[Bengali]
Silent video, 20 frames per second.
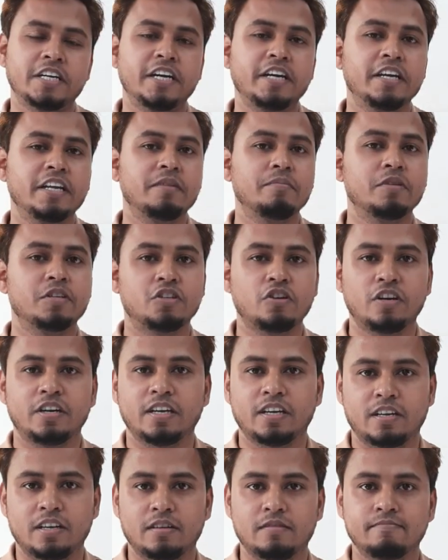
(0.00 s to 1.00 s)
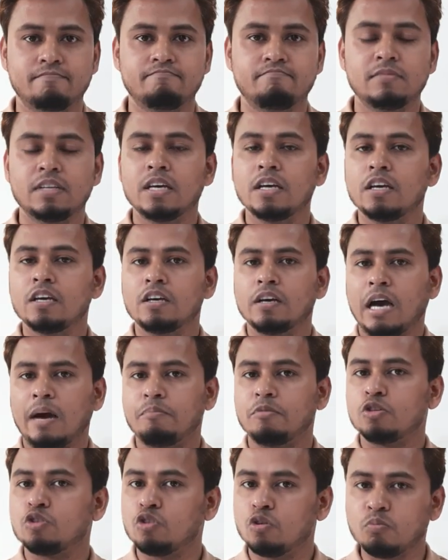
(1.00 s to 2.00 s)
ট্রেন্ডিং বিষয়টা কি
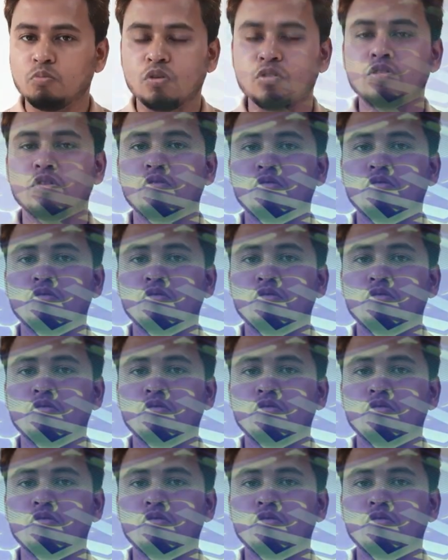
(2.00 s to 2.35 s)
আপনি চোখ বন্ধ